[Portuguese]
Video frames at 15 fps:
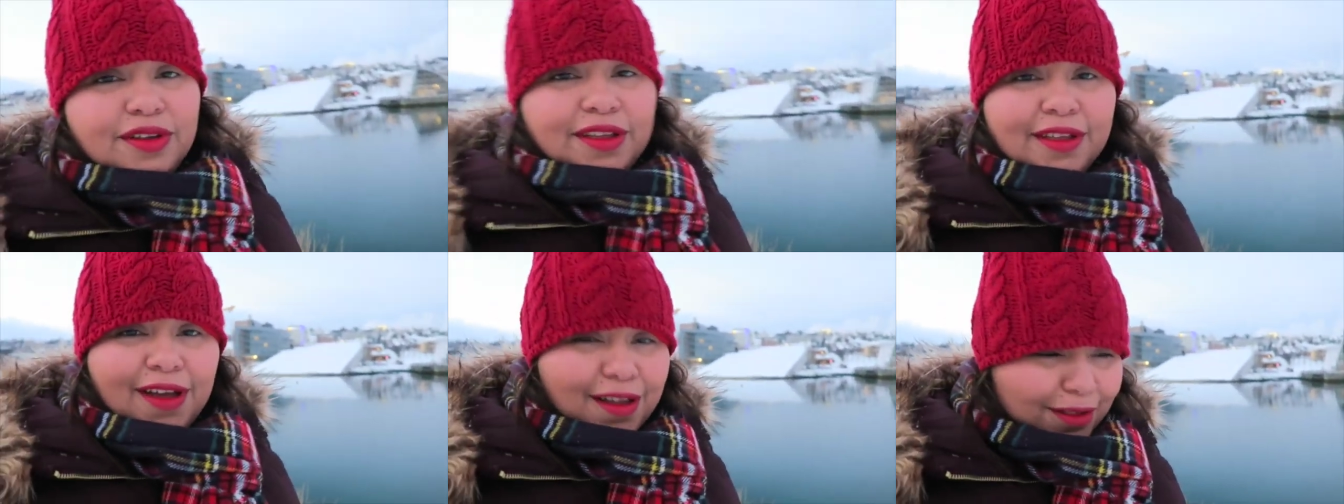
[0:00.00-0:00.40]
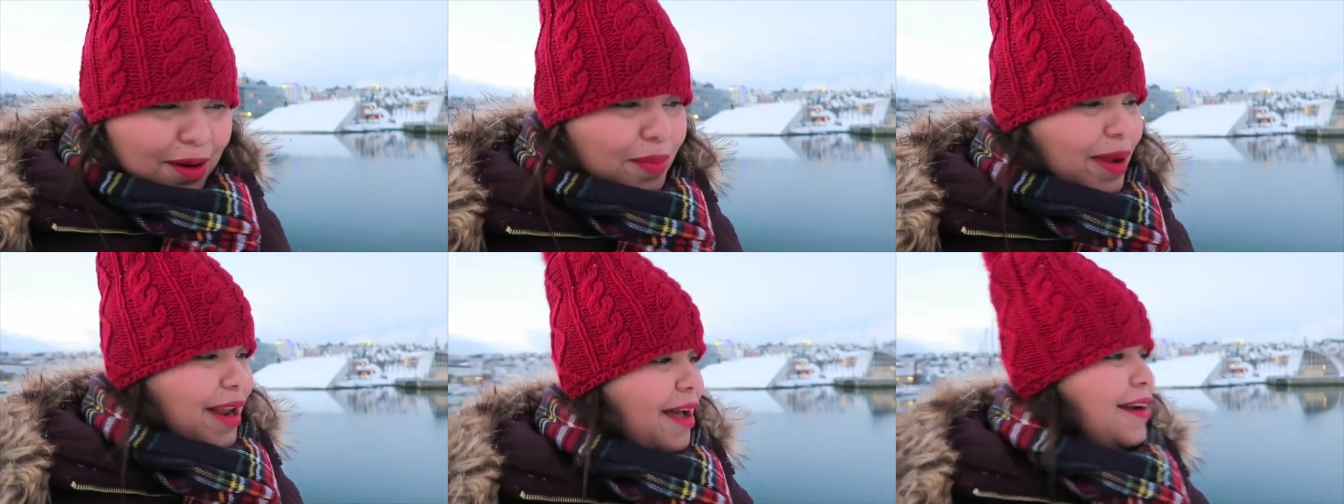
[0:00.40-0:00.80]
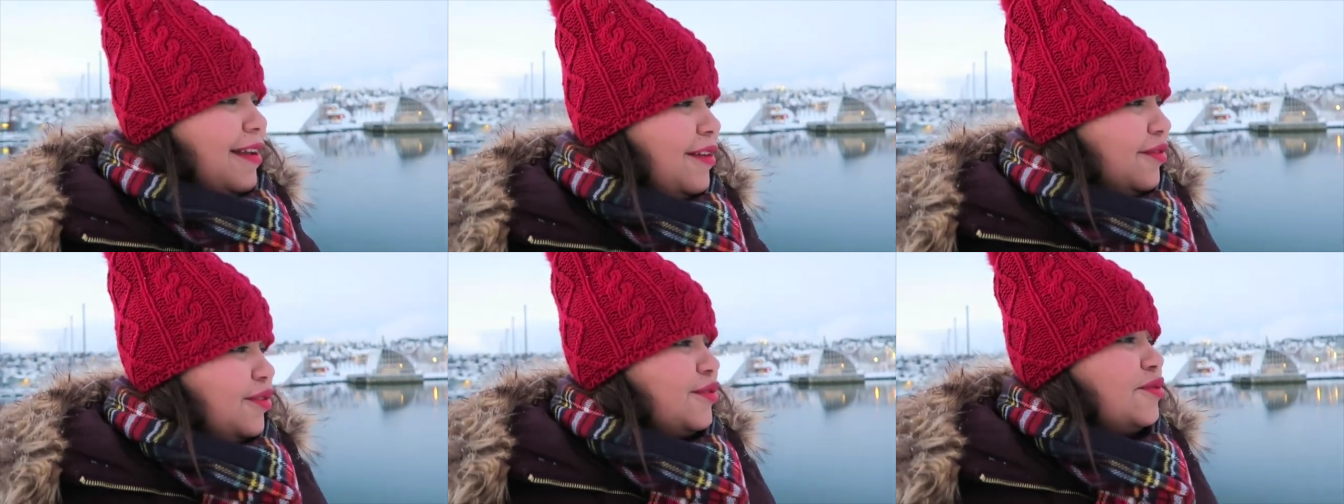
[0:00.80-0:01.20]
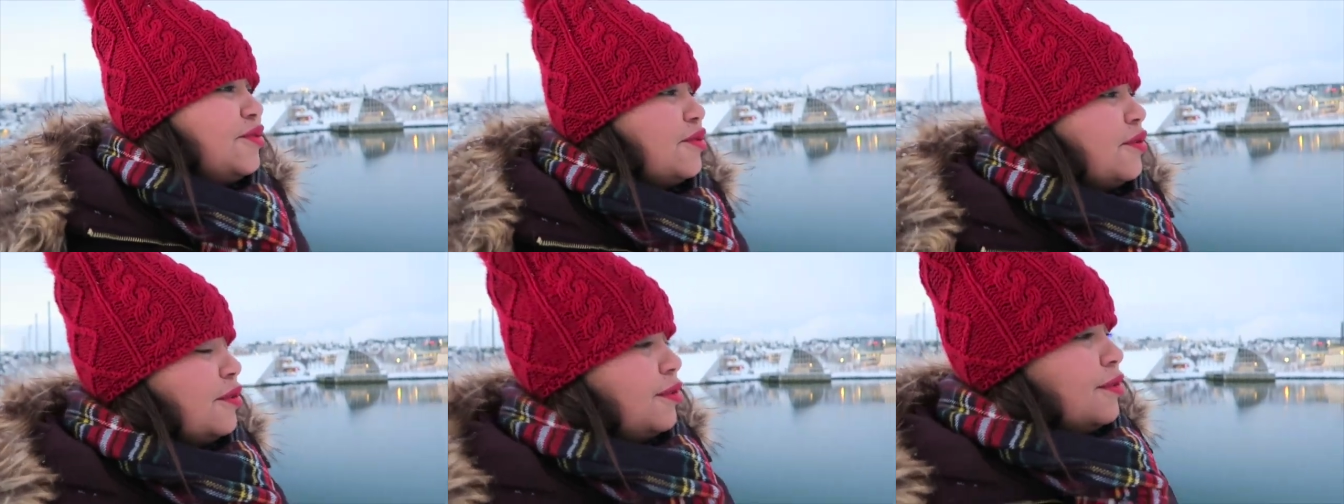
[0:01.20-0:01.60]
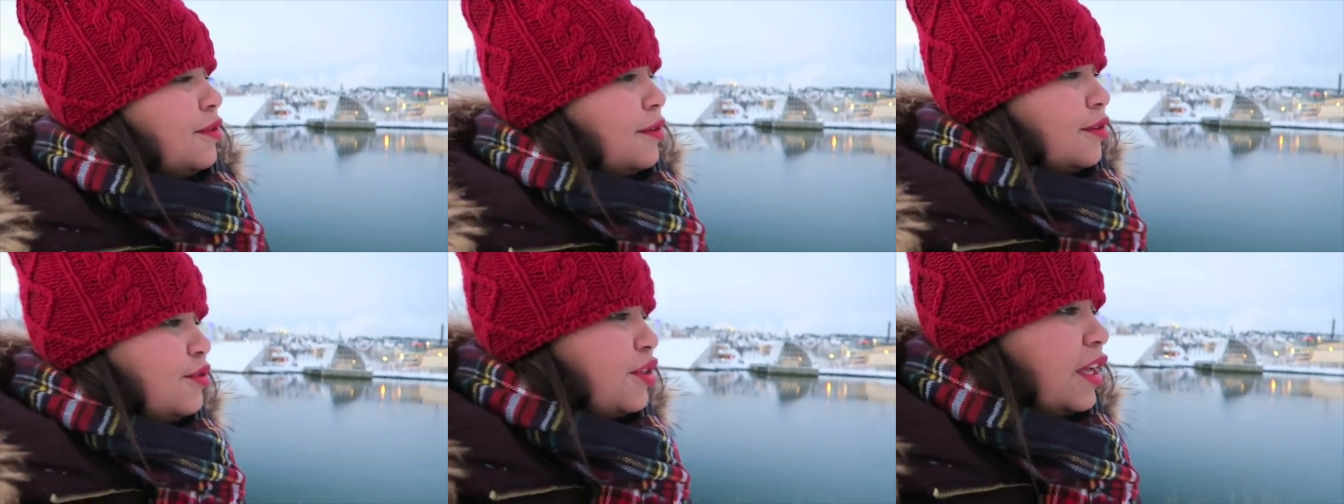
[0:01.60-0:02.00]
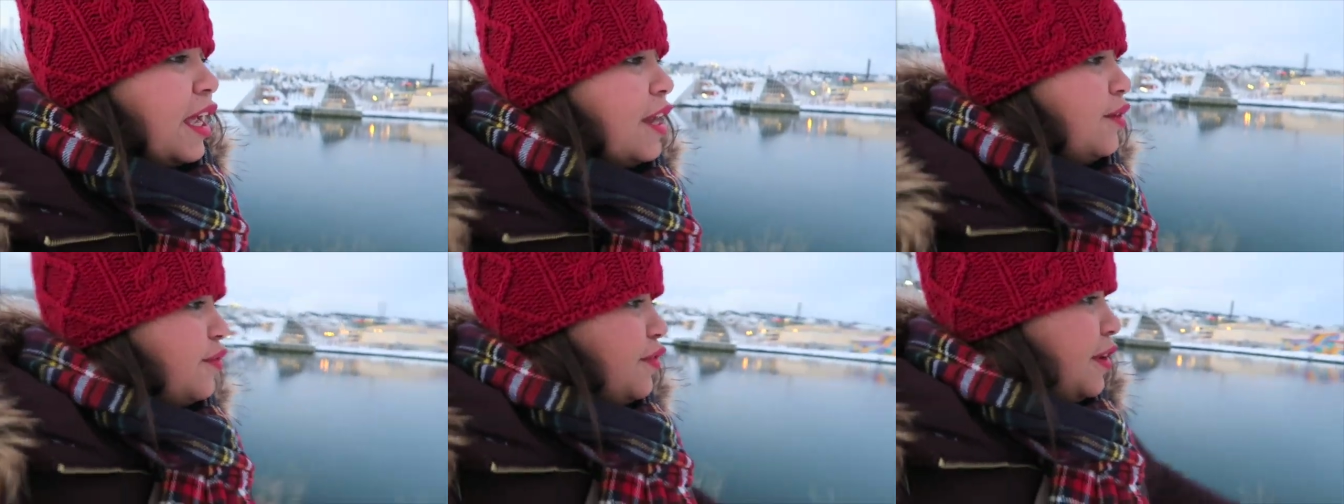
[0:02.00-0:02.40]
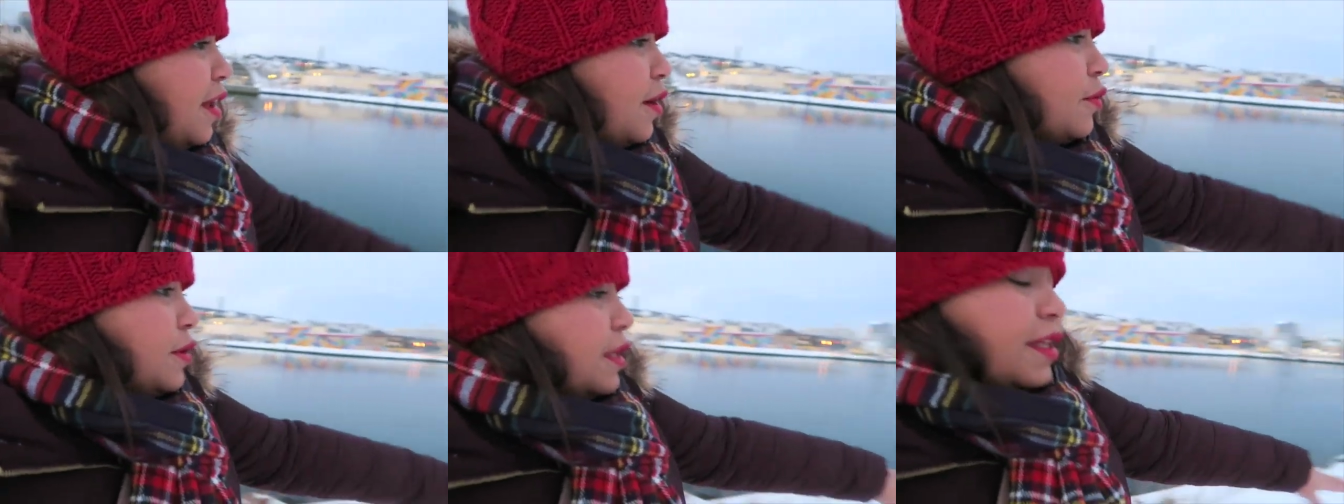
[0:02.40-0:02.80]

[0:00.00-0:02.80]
vim atrapalhar, né, a foto dos outros. Eu cheguei no final